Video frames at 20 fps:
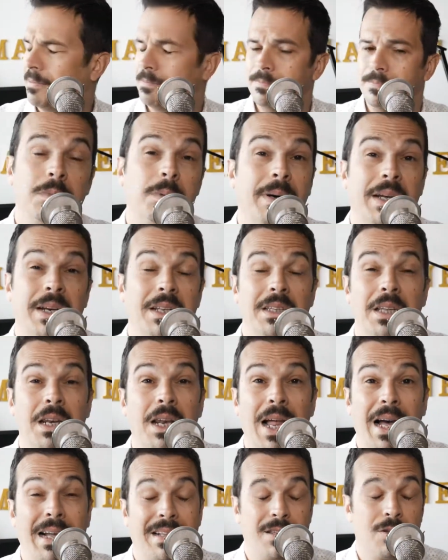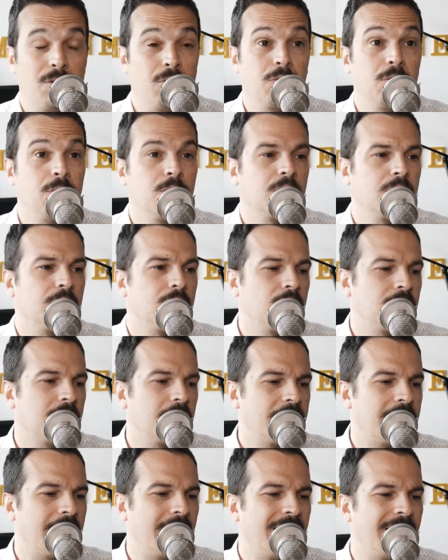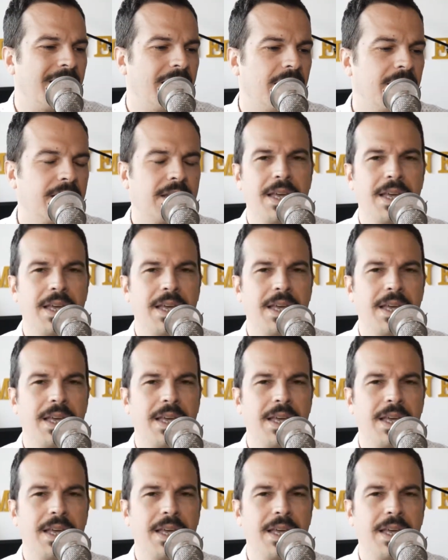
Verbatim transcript: mi pare del Lazio, comunque in tutta Italia,